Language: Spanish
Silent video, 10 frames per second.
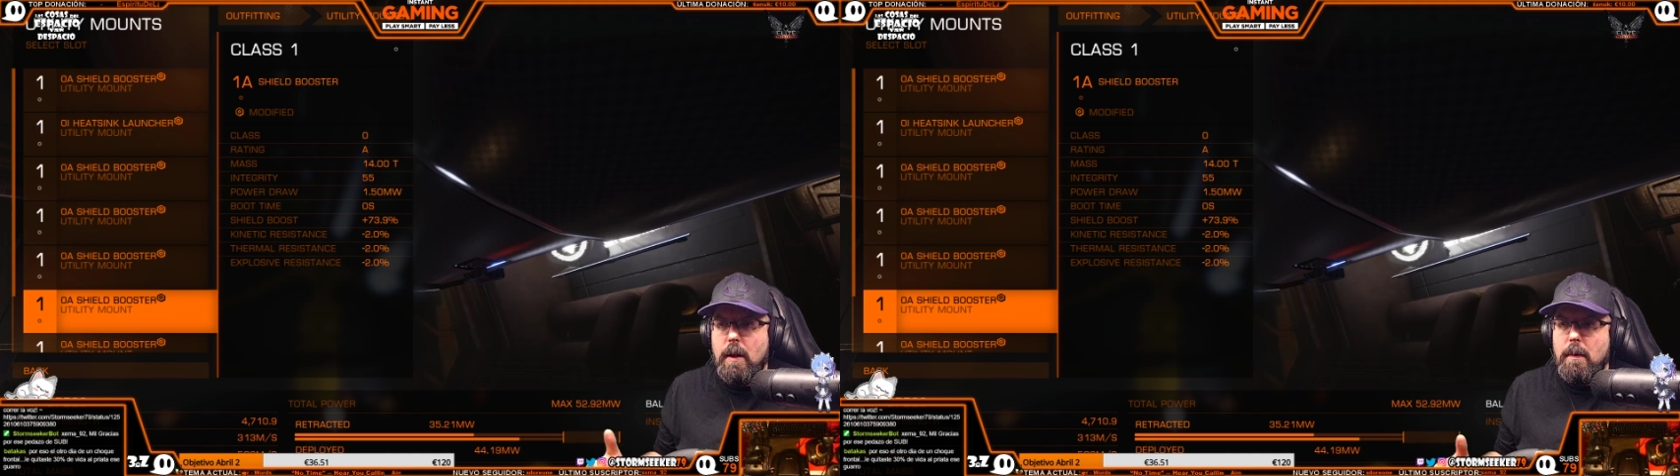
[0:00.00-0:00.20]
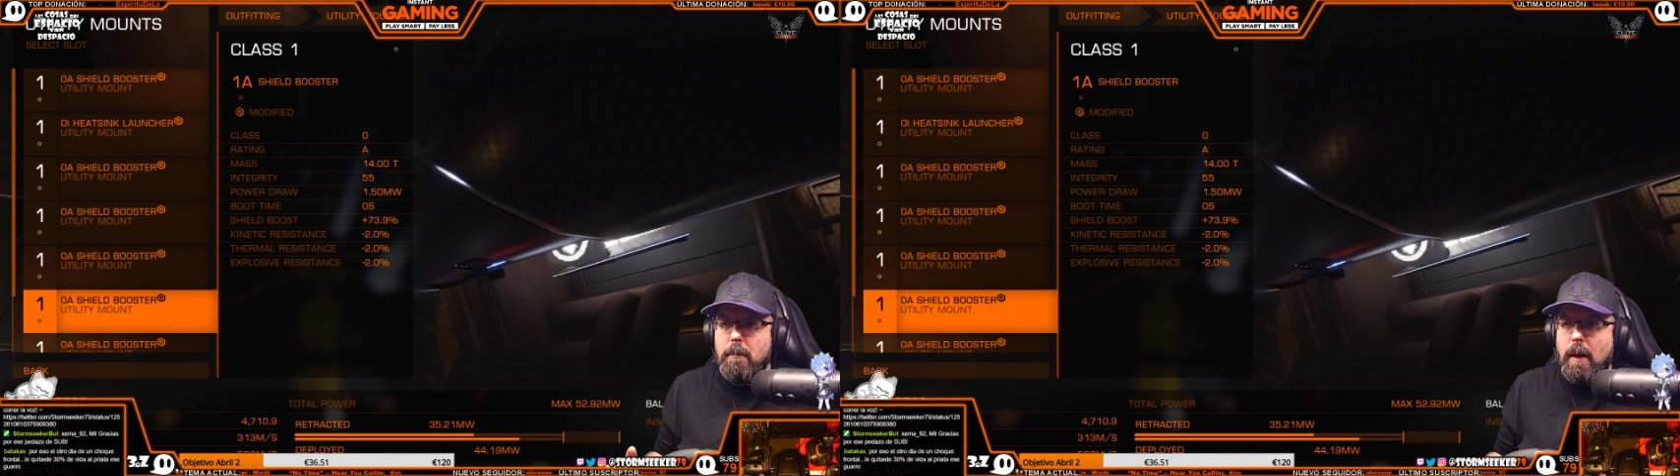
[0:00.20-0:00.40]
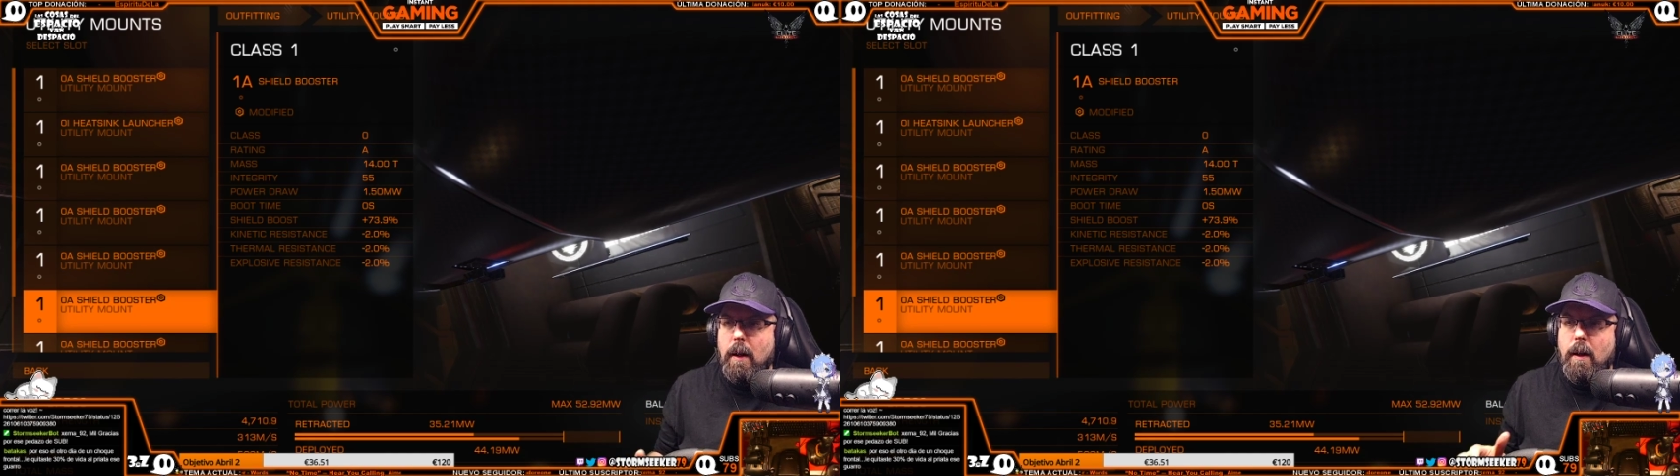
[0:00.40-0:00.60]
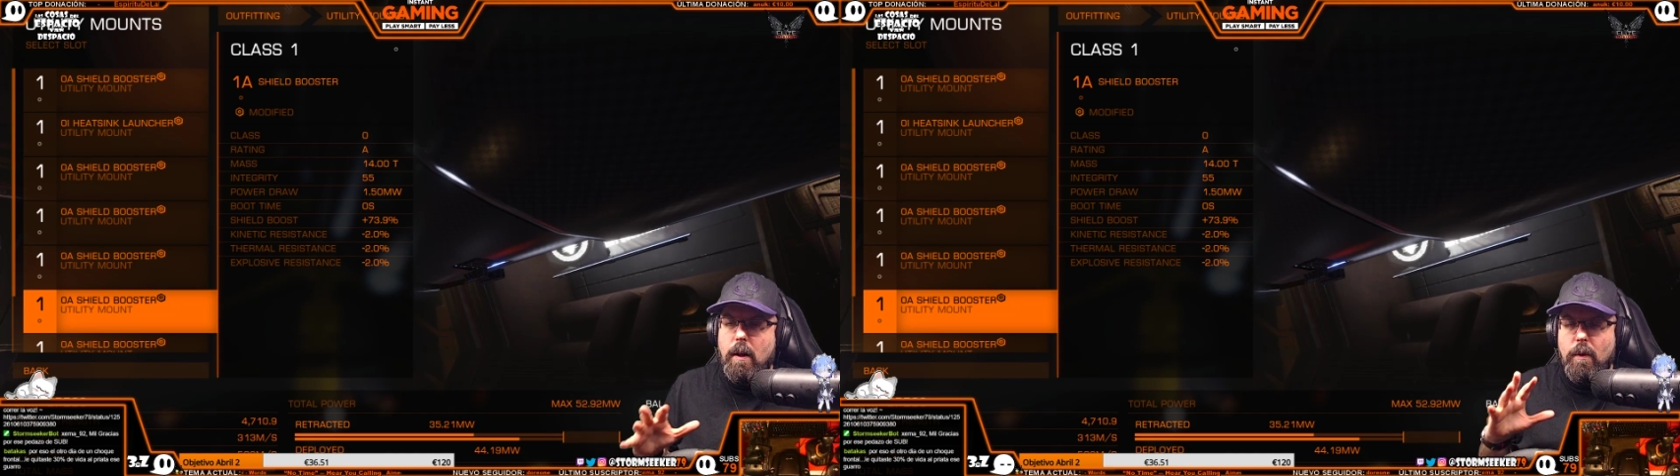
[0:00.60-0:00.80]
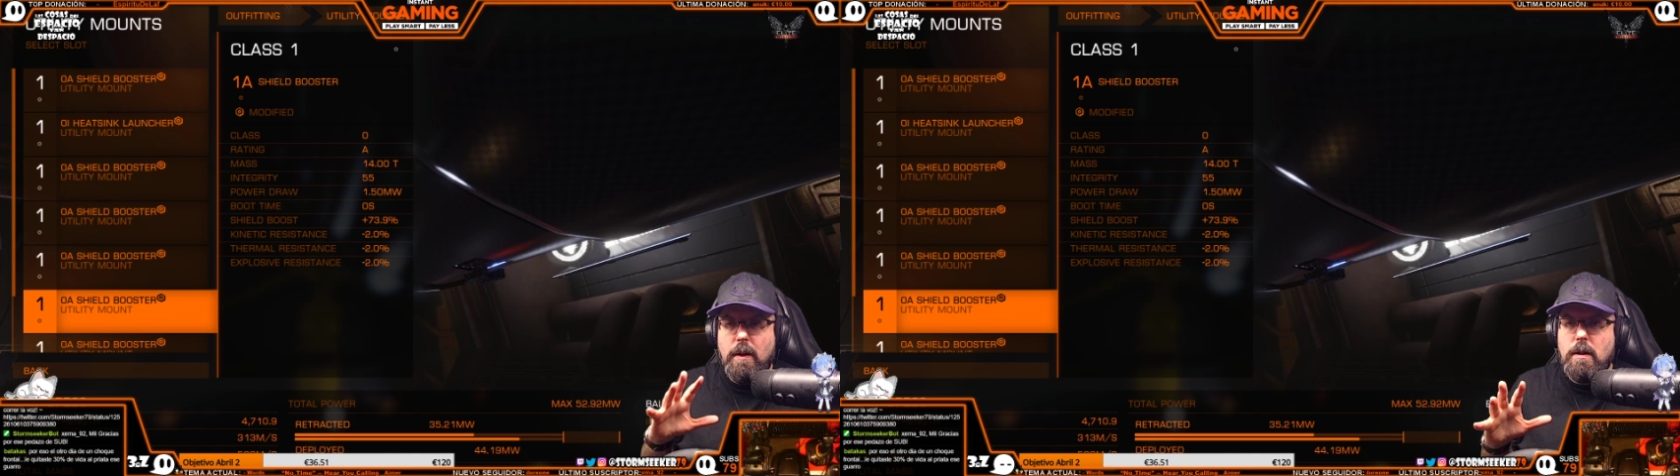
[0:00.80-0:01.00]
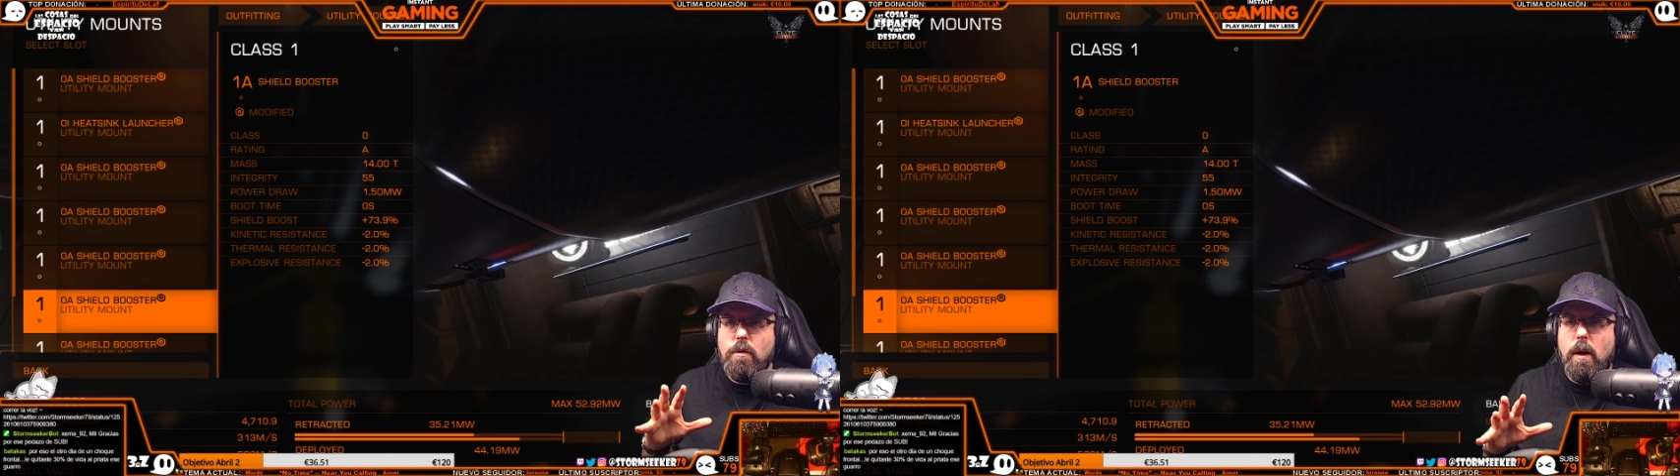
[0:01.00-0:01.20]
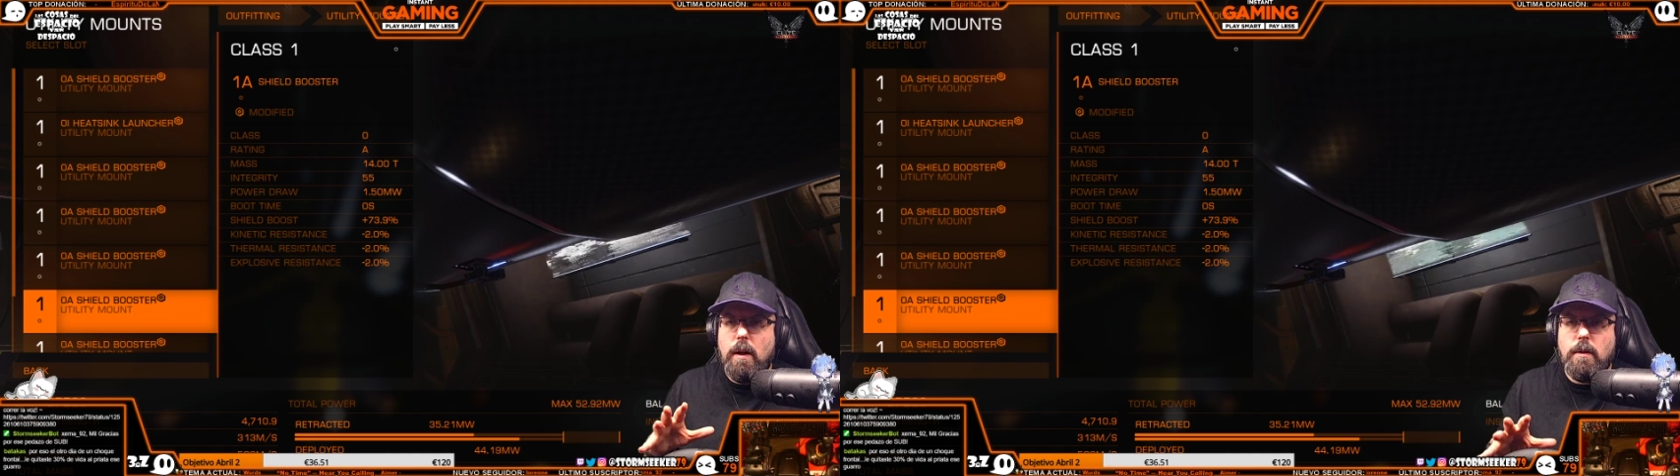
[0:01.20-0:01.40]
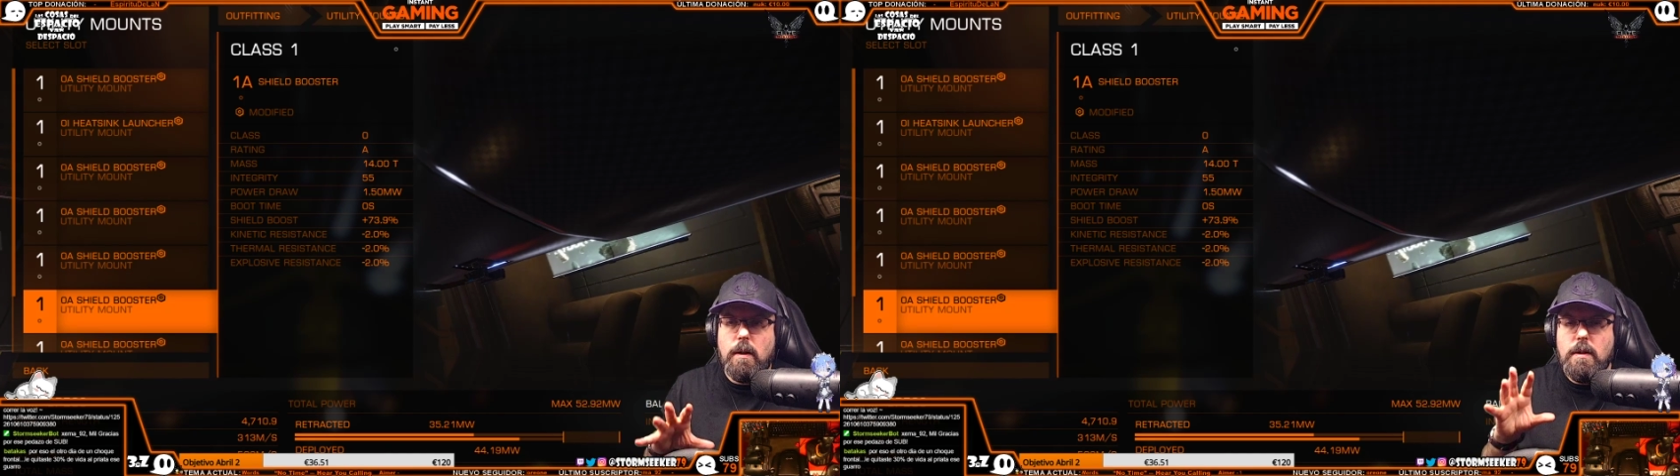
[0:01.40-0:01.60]
¿Vale? Cada una tiene sus
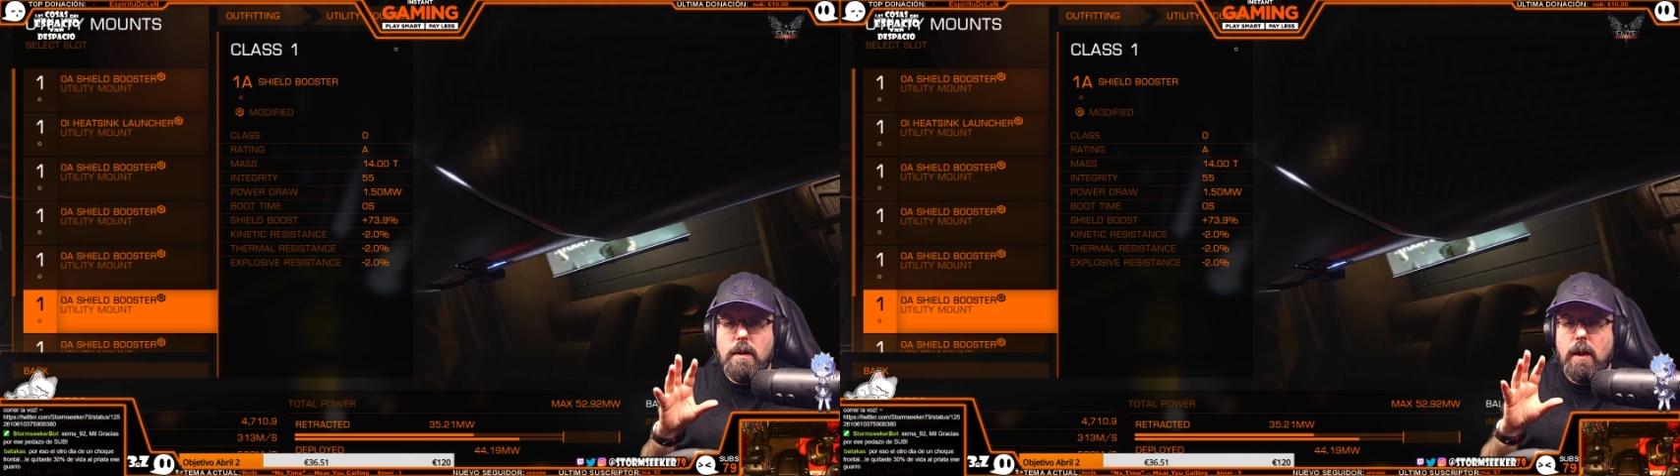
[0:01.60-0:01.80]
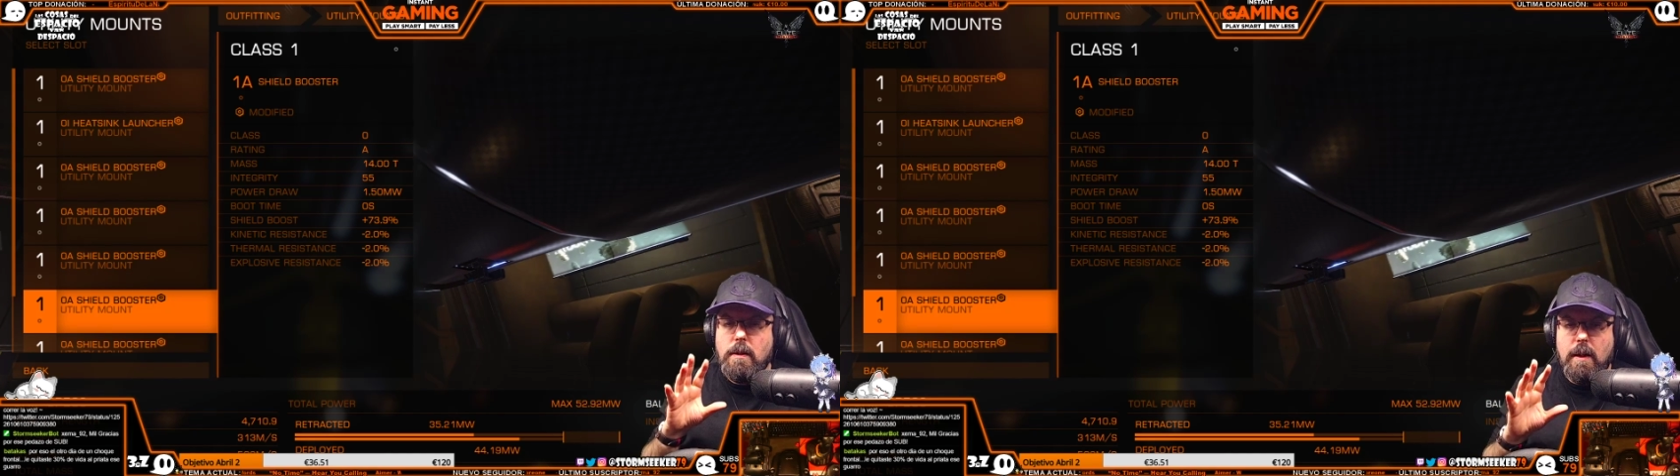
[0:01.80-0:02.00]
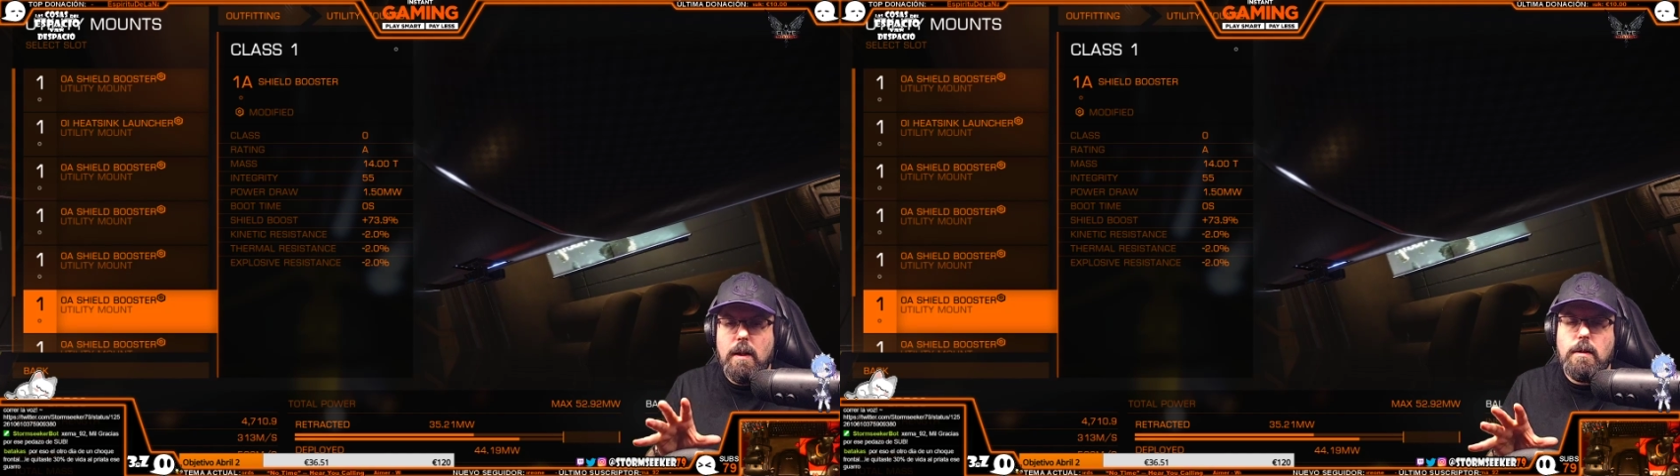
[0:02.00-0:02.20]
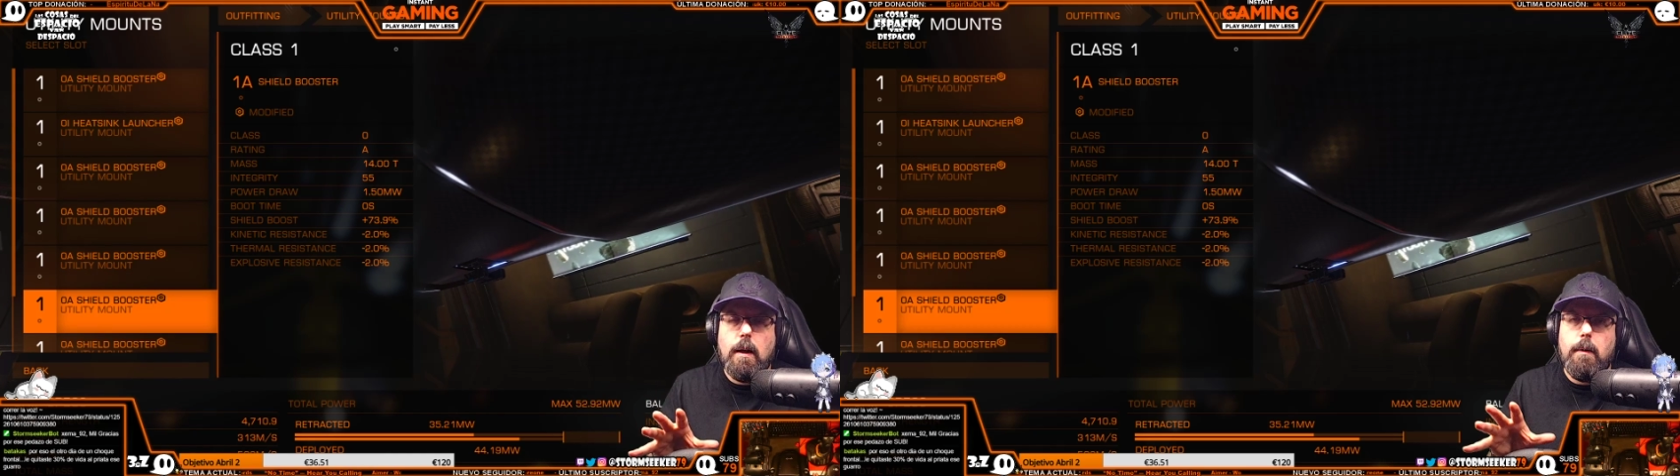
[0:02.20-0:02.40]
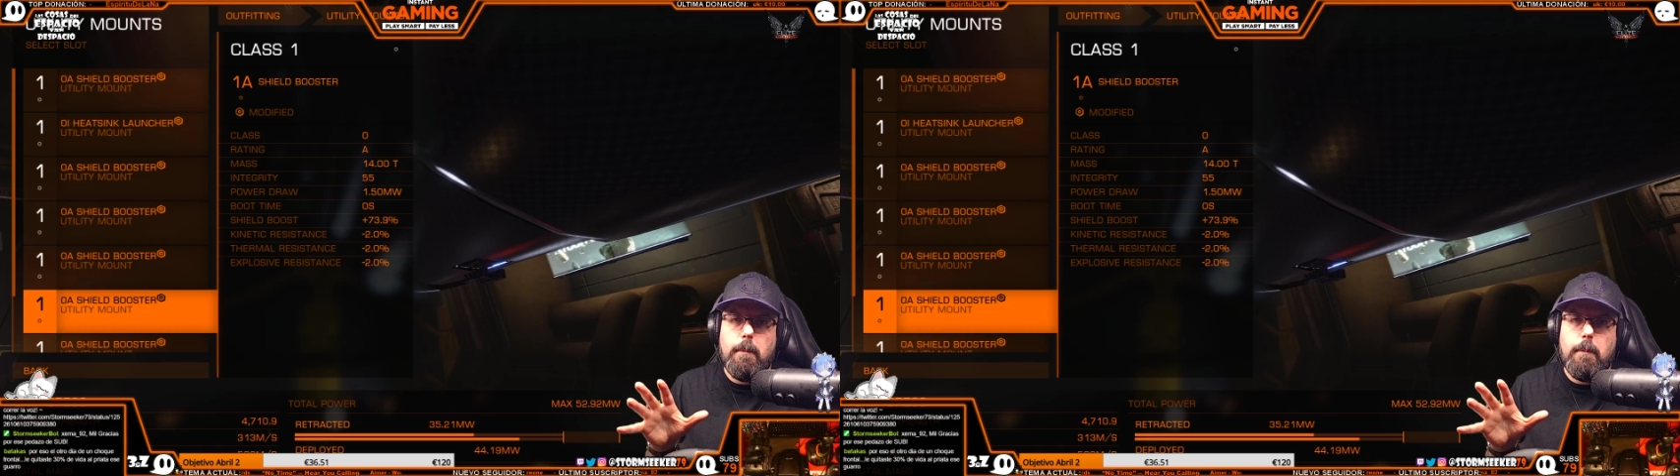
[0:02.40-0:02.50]
características y esta